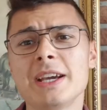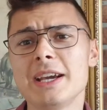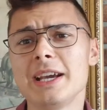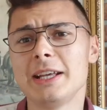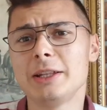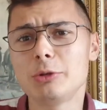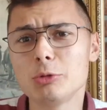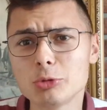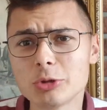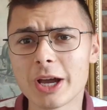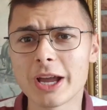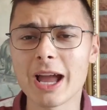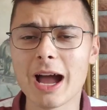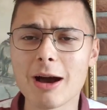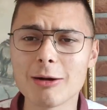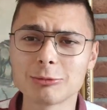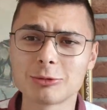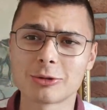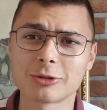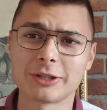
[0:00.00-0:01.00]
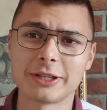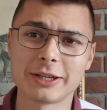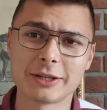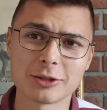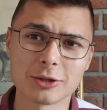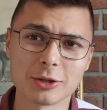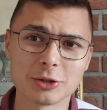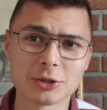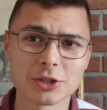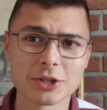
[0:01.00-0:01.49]
I tutaj autor tej
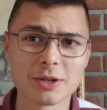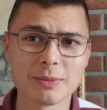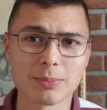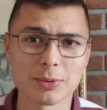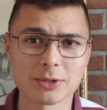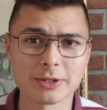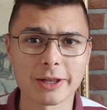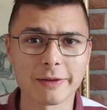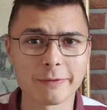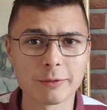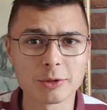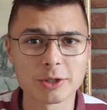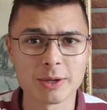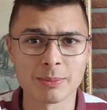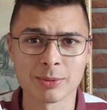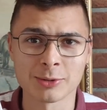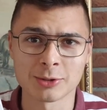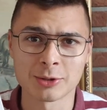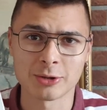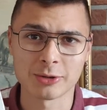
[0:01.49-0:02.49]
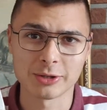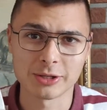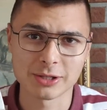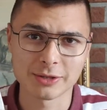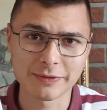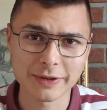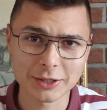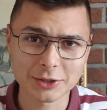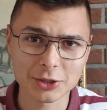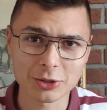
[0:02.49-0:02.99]
książki postawił się po stronie
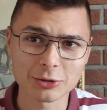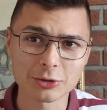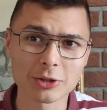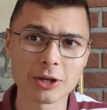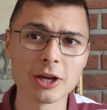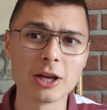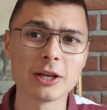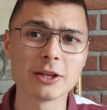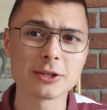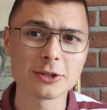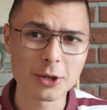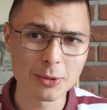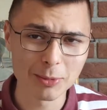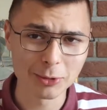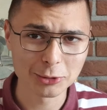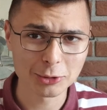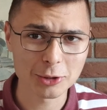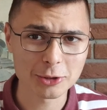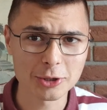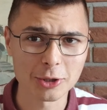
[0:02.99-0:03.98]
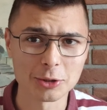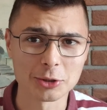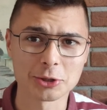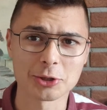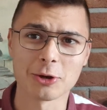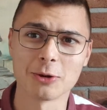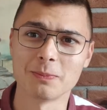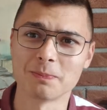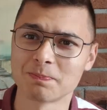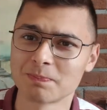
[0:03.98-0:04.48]
zwierząt z tą oto
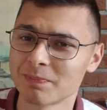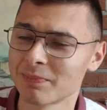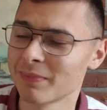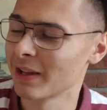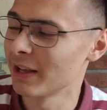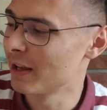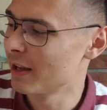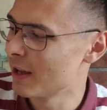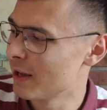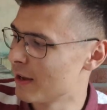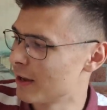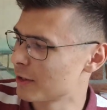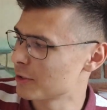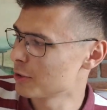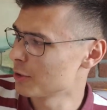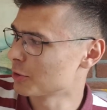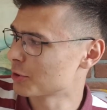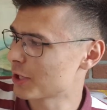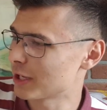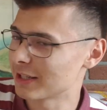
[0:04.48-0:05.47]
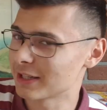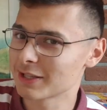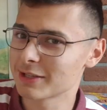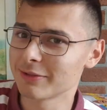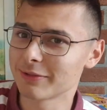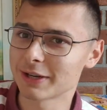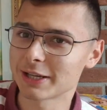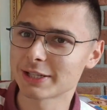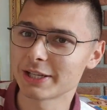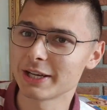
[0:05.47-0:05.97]
książką. Książka
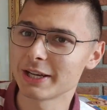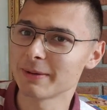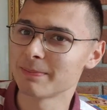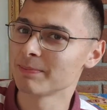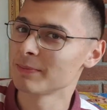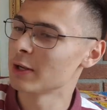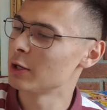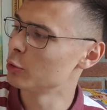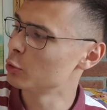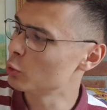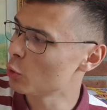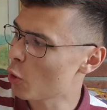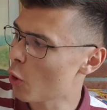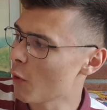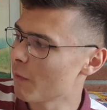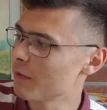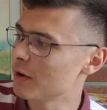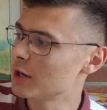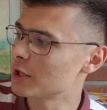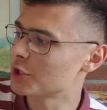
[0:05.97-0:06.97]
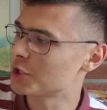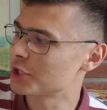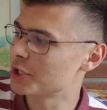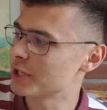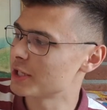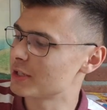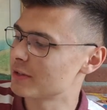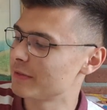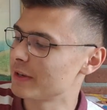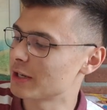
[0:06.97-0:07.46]
nazywa się Duchowe
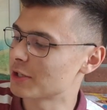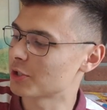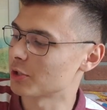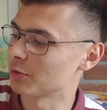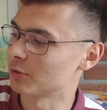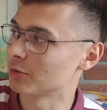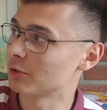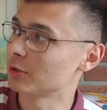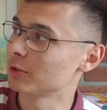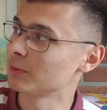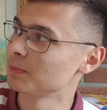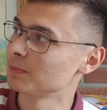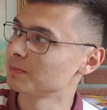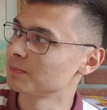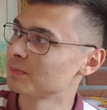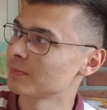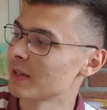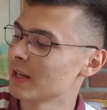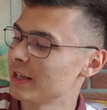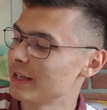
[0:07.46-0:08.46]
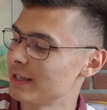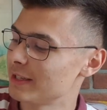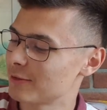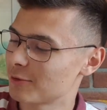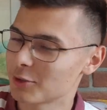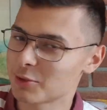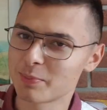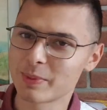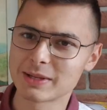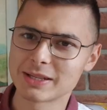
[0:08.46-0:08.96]
życie zwierząt. Jest
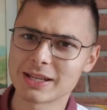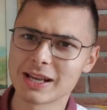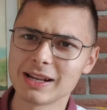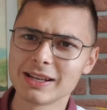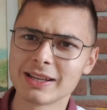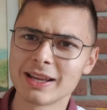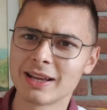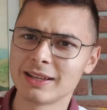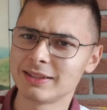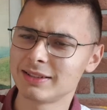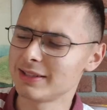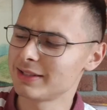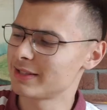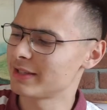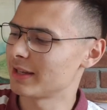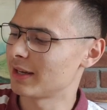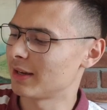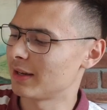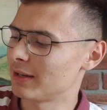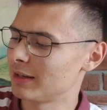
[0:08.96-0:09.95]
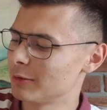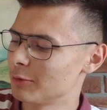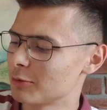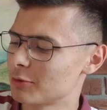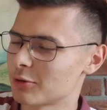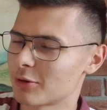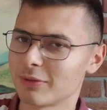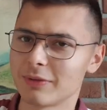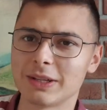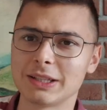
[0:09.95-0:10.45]
to specjalna edycja,
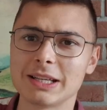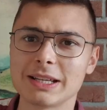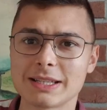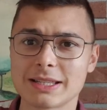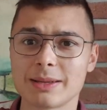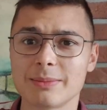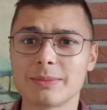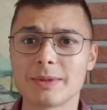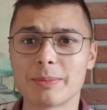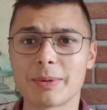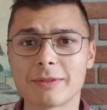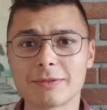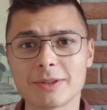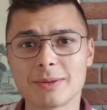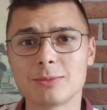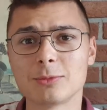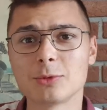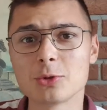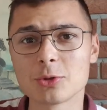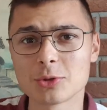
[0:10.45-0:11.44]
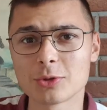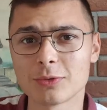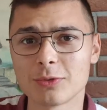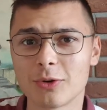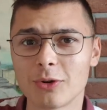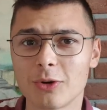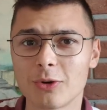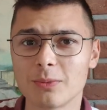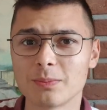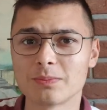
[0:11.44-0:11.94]
ilustrowana jest tam naprawdę
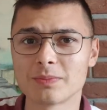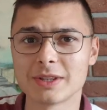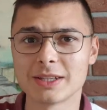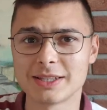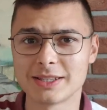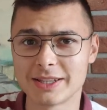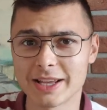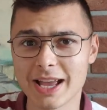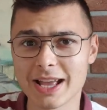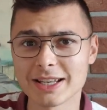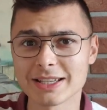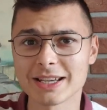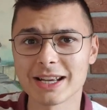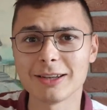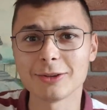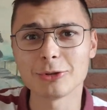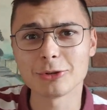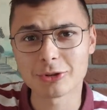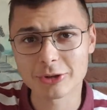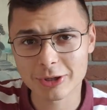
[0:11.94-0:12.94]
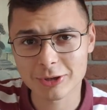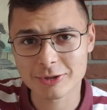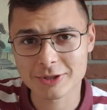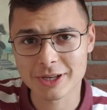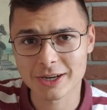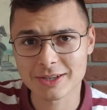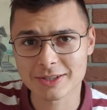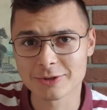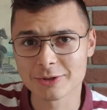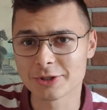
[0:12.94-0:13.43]
mnóstwo zdjęć, ale do tego
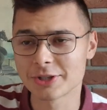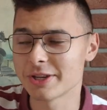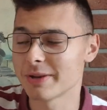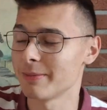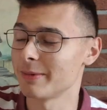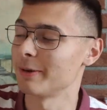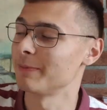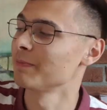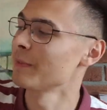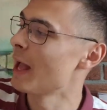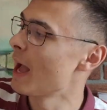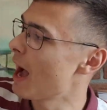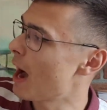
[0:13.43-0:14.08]
zaraz dojdziemy.